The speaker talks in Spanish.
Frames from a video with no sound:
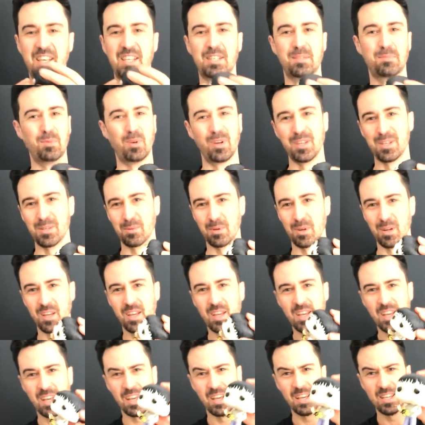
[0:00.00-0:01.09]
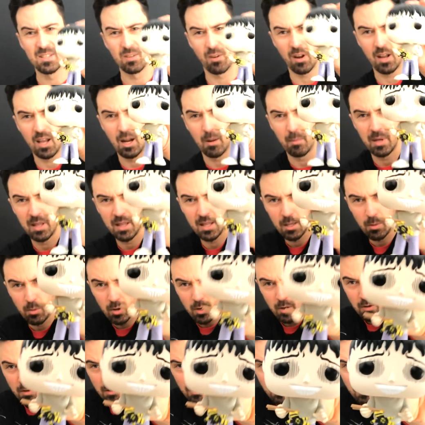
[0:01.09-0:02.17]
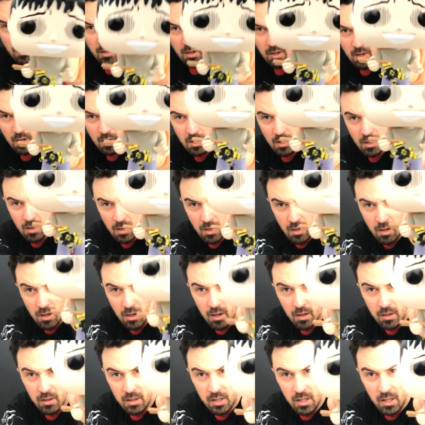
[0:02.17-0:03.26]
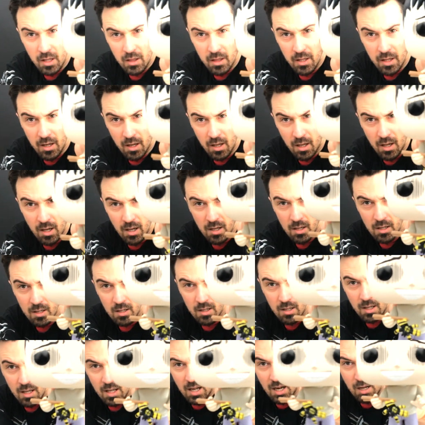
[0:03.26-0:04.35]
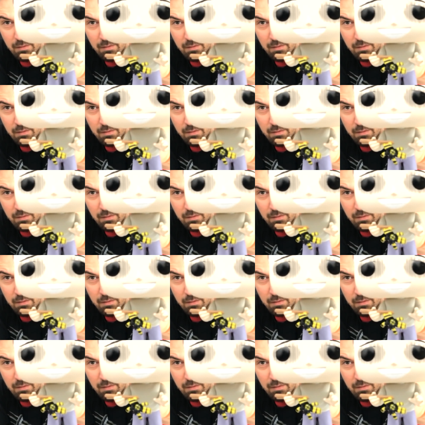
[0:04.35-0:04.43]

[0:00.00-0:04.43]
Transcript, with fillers: es buenísimo, es realmente bueno. De cerca, el